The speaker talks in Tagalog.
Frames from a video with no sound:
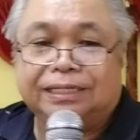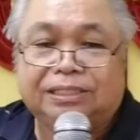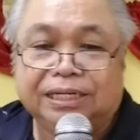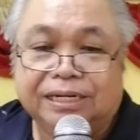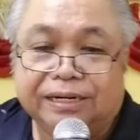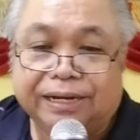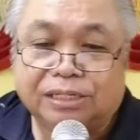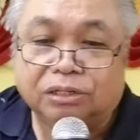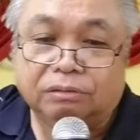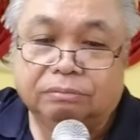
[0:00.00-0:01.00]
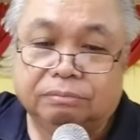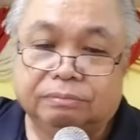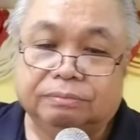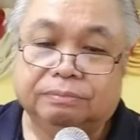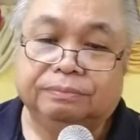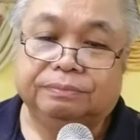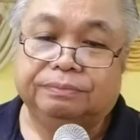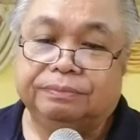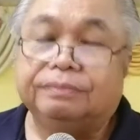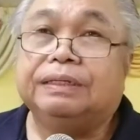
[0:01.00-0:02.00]
generation.
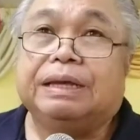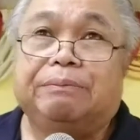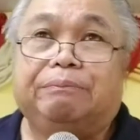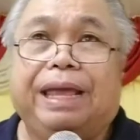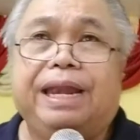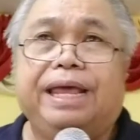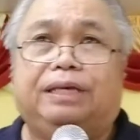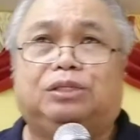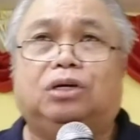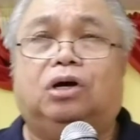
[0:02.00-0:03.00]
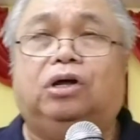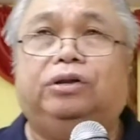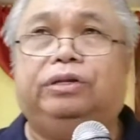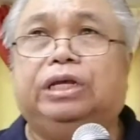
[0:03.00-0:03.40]
Meaning so on,